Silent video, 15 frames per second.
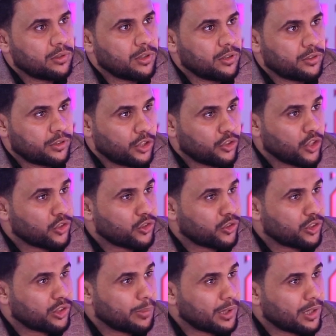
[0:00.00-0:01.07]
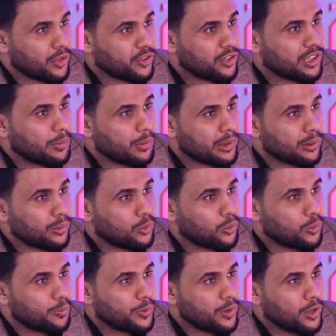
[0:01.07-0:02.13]
التجسد بالقصيده
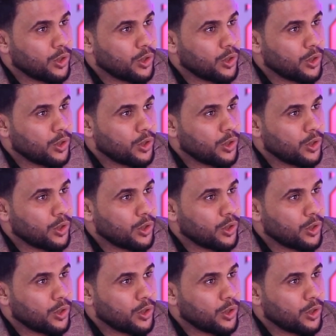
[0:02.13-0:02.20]
مطلوب